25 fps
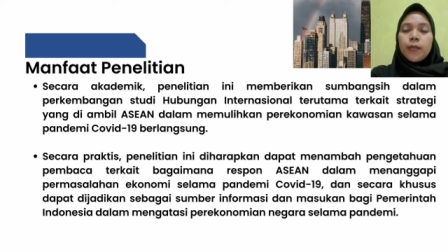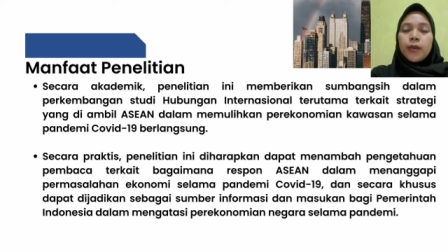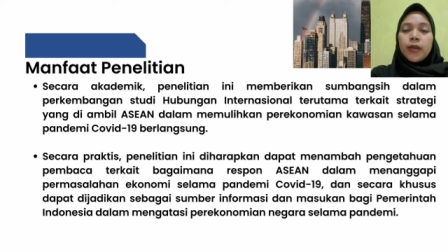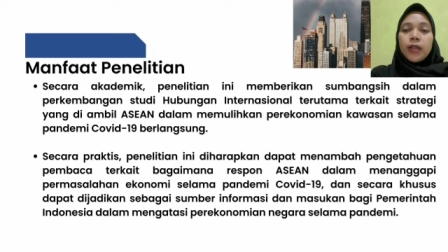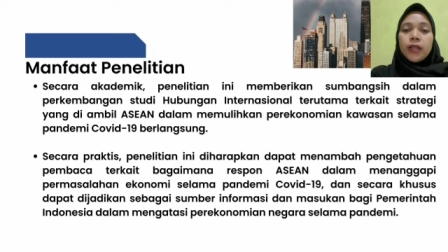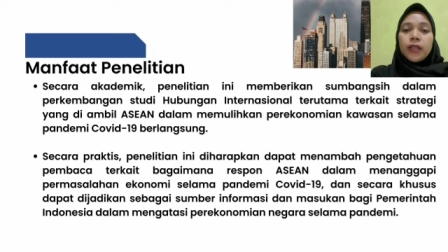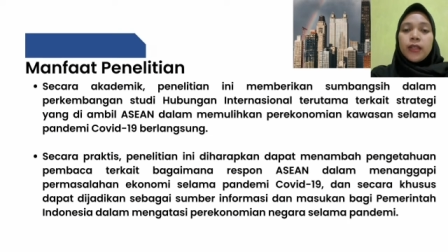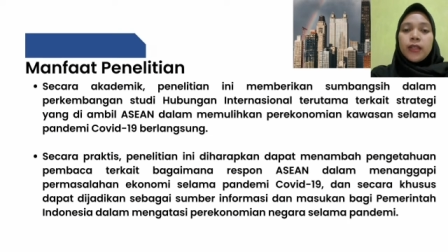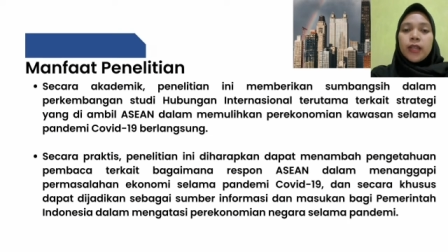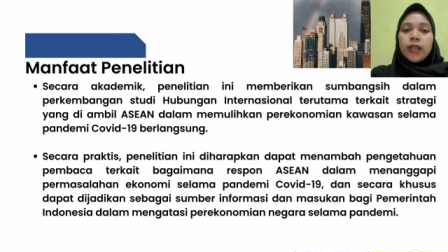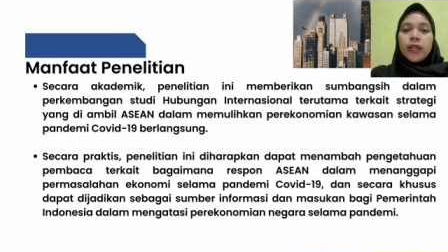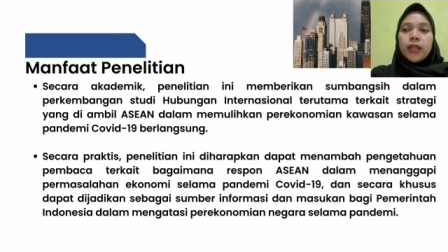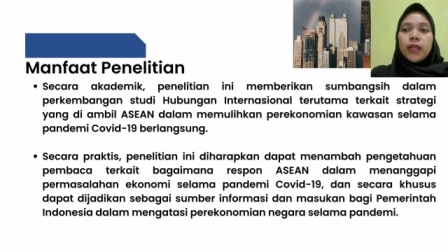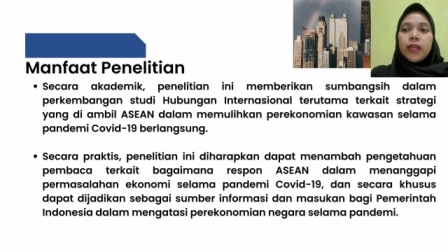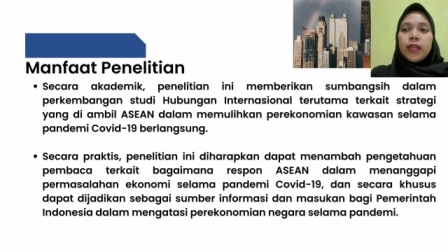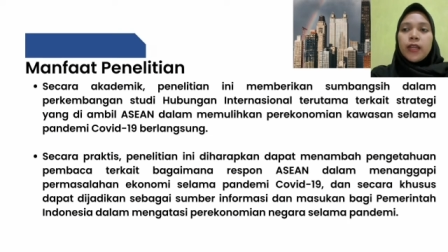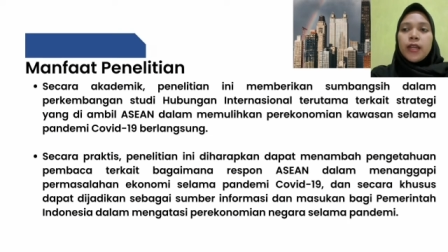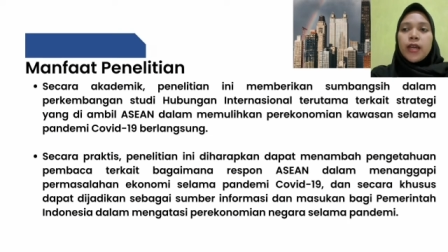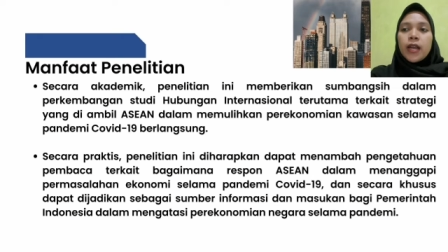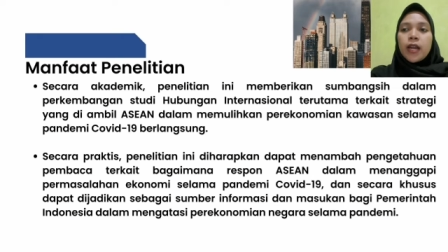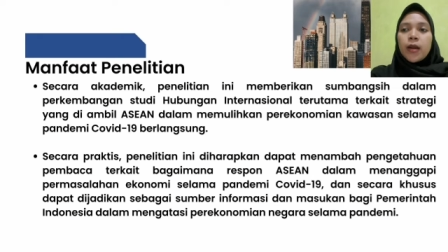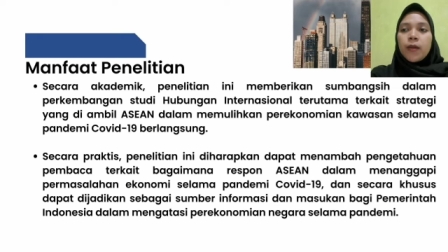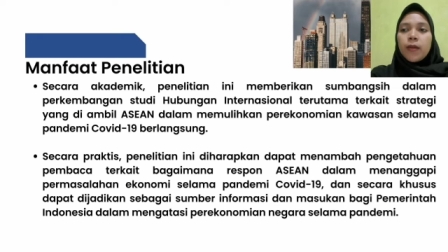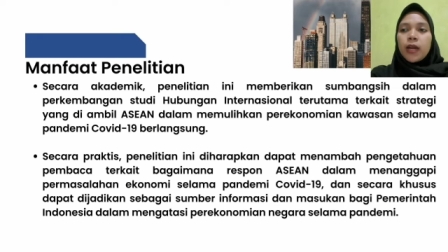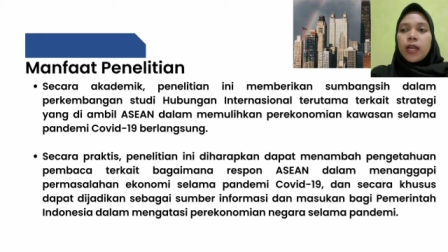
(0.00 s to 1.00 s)
penelitian ini
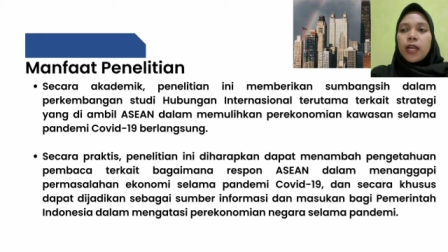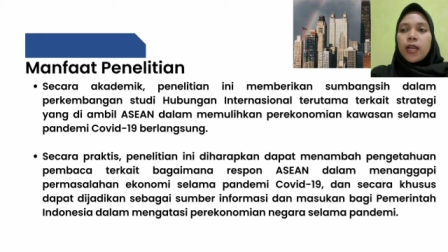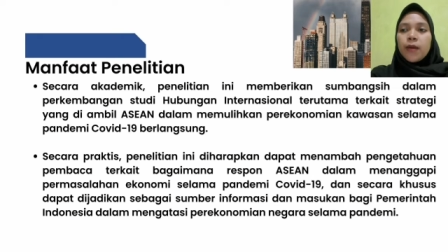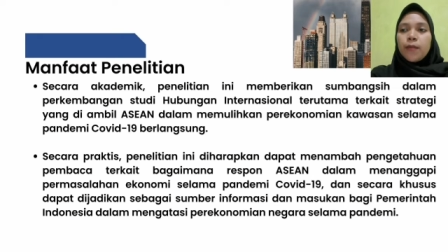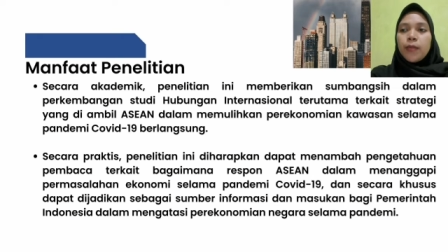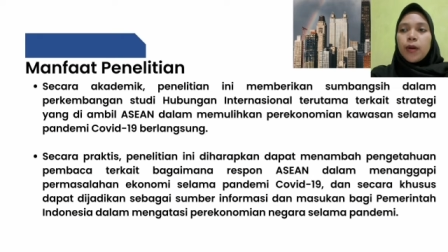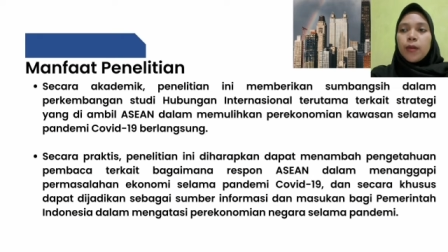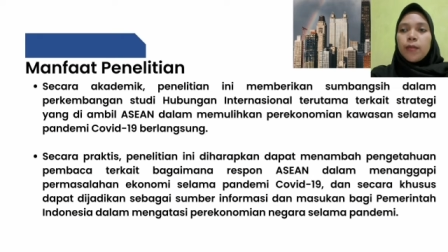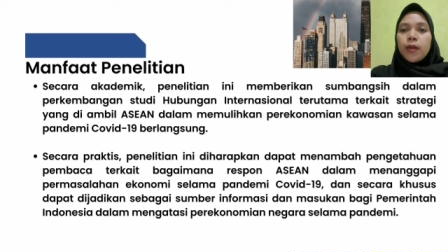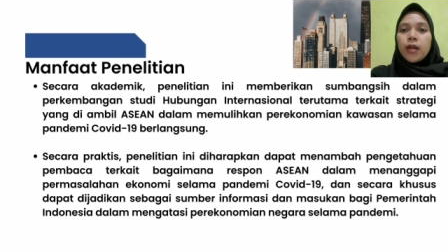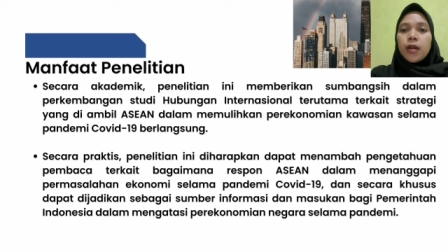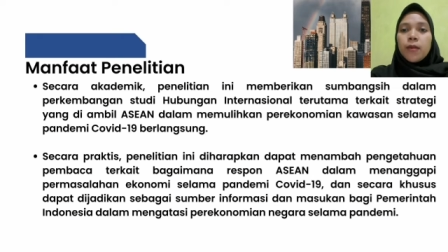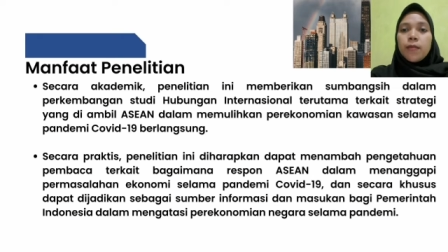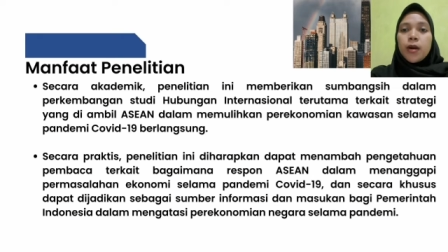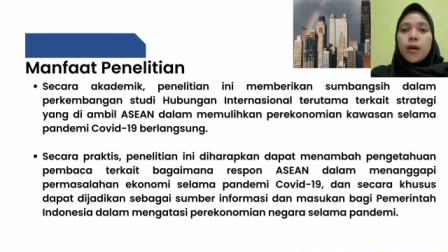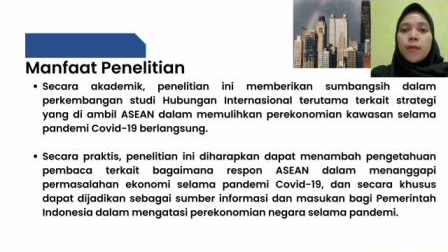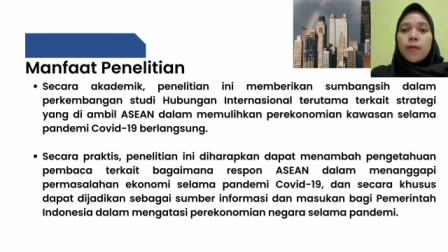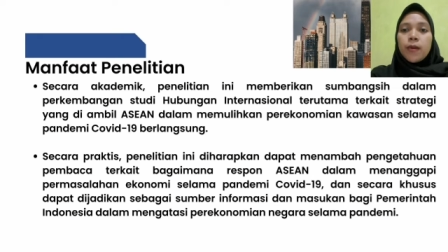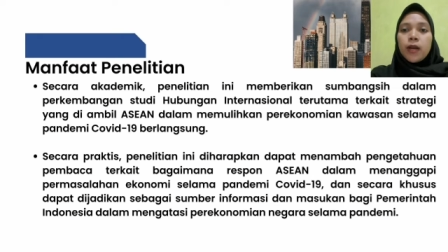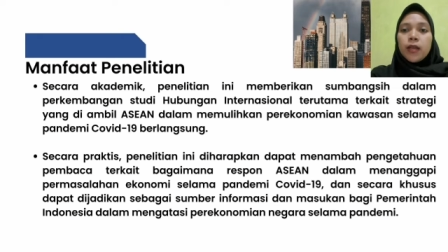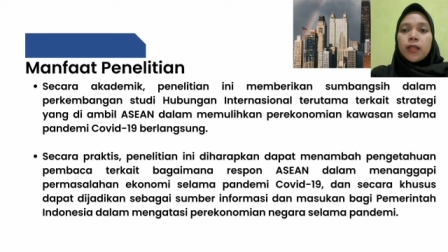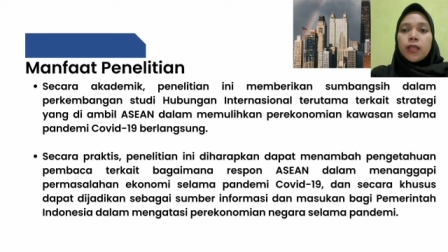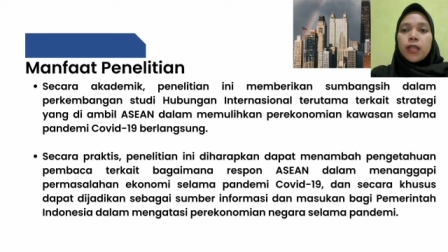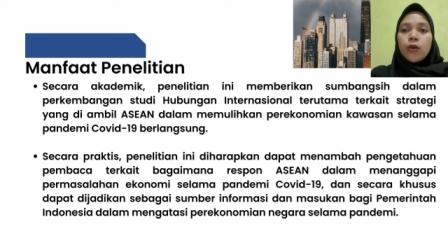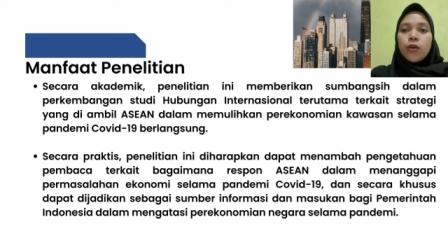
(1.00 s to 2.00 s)
diharapkan dapat menambah
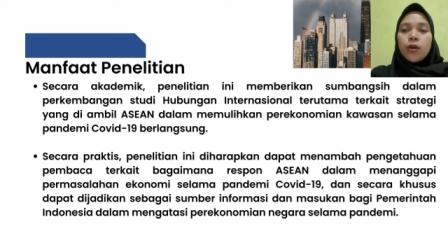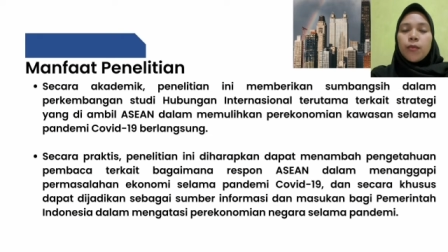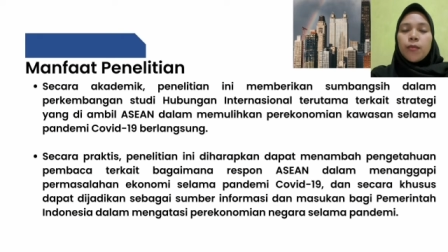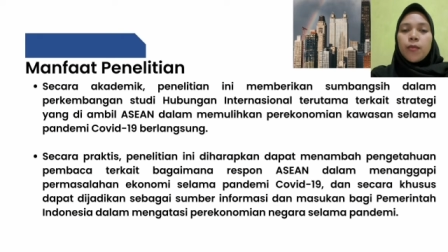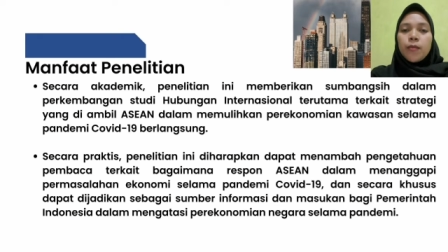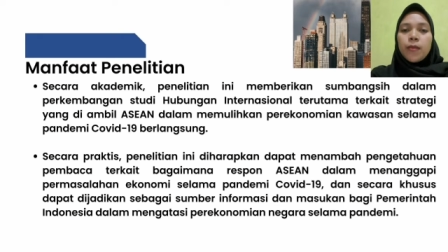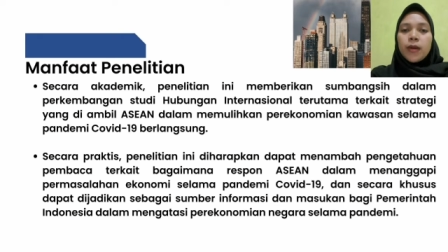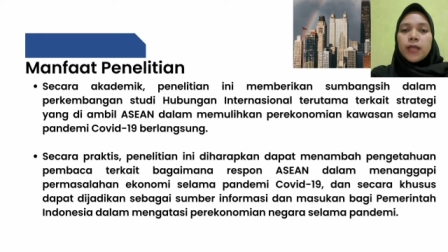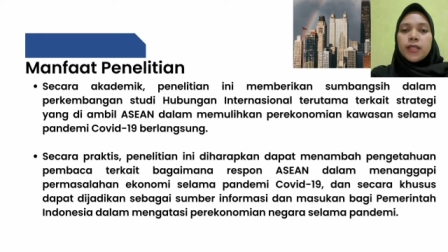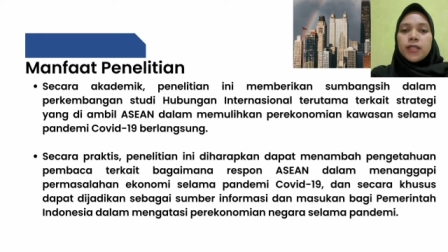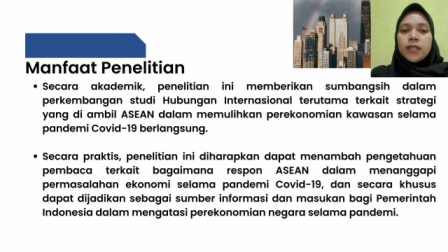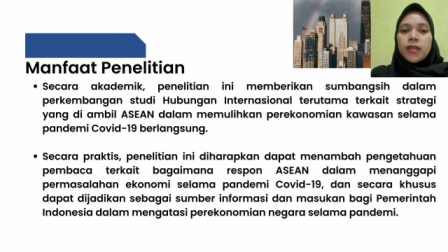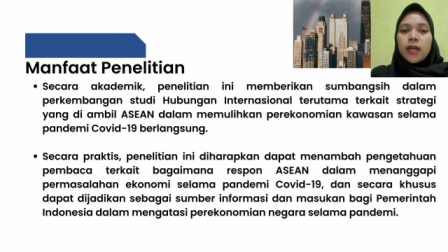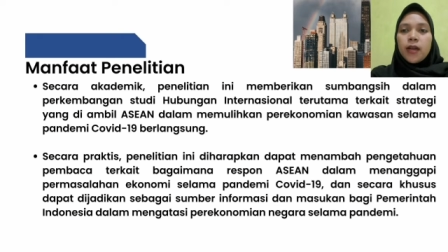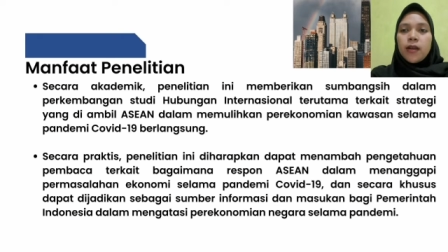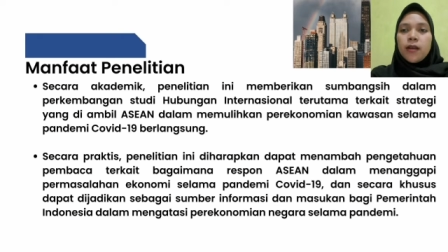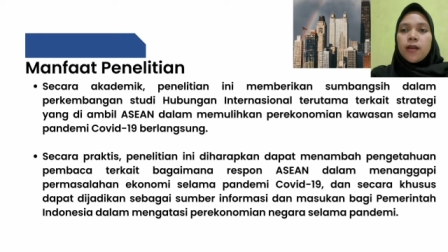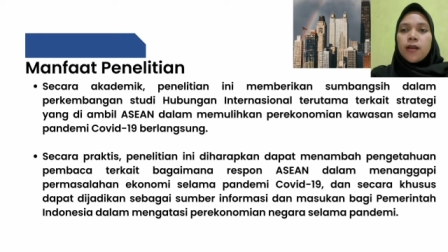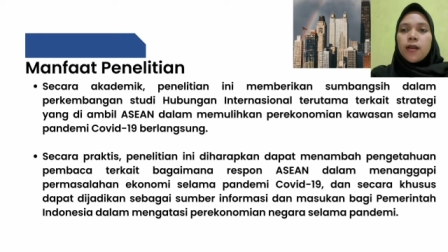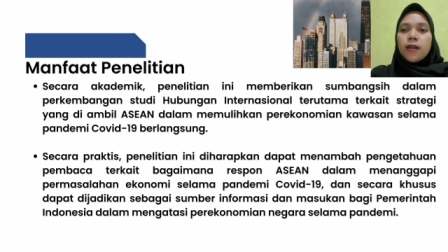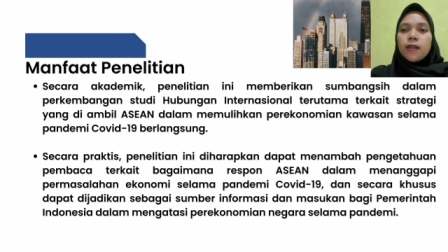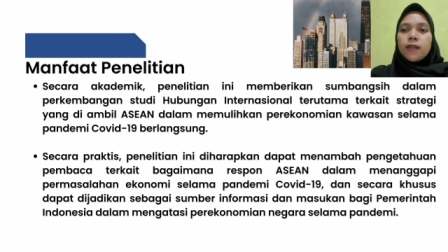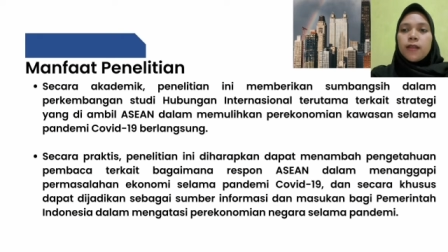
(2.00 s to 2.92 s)
pengetahuan pembaca